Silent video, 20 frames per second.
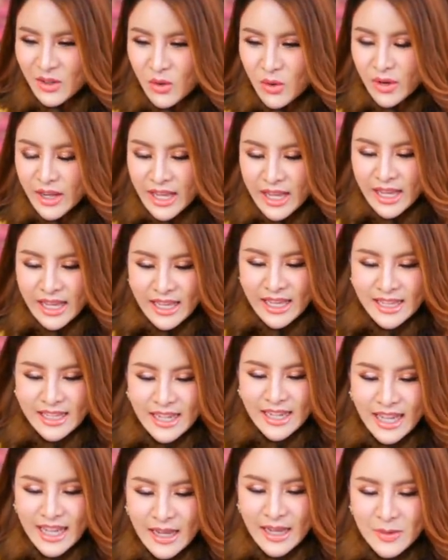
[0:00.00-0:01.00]
โอเค
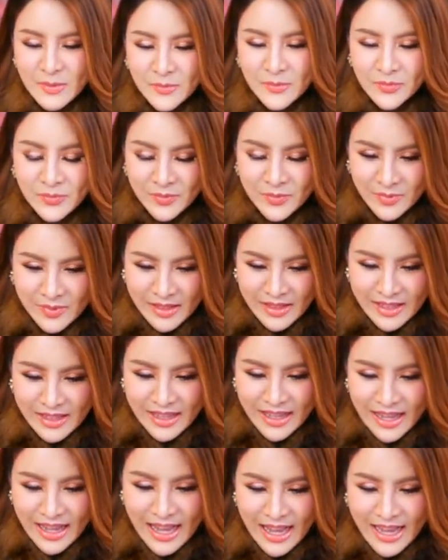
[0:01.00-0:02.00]
นะคะ
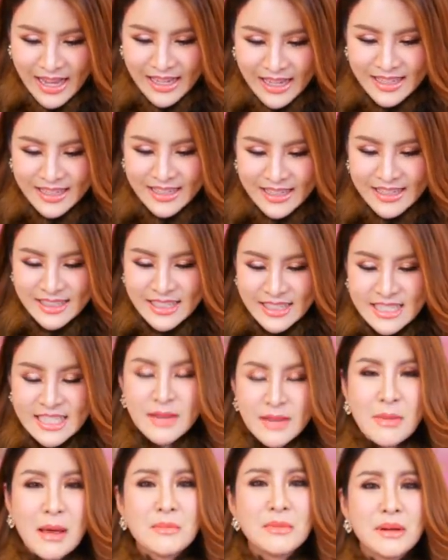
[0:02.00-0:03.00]
อ่ะ
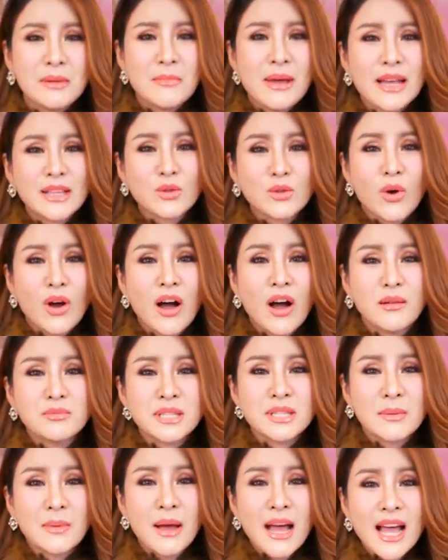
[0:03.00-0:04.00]
ใช่ไหมเหมือนแม่ตกขอบ
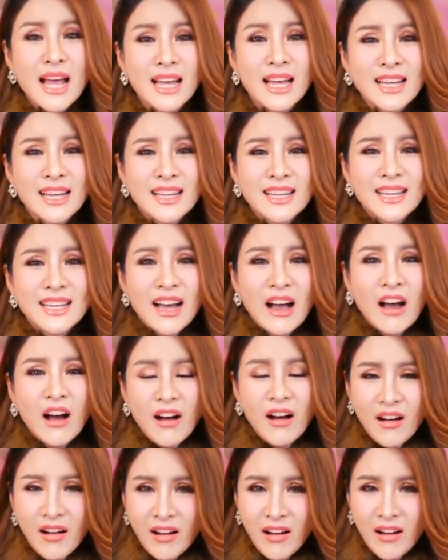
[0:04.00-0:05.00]
ใช่ป่ะอ๋
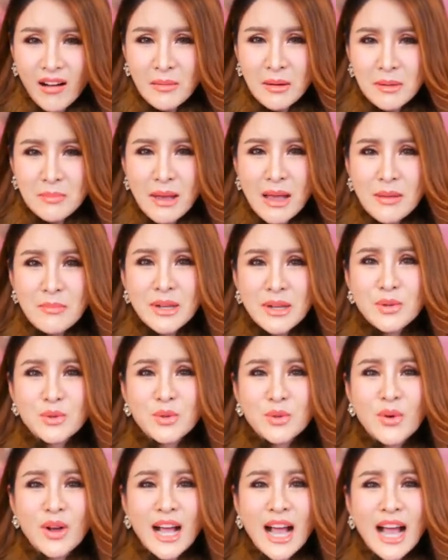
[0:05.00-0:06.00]
อเหมือนแม่ไม่อยู่
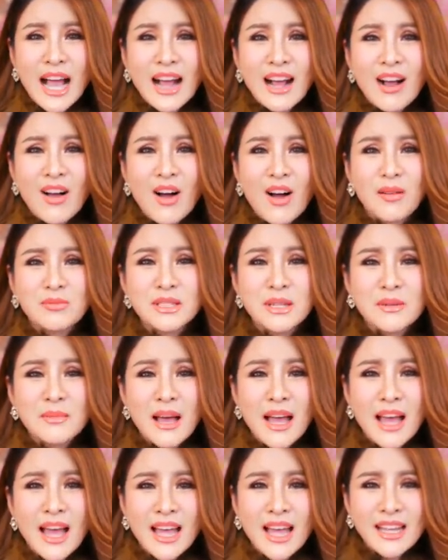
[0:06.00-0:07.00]
ตรงกลางขอบใช่ไหม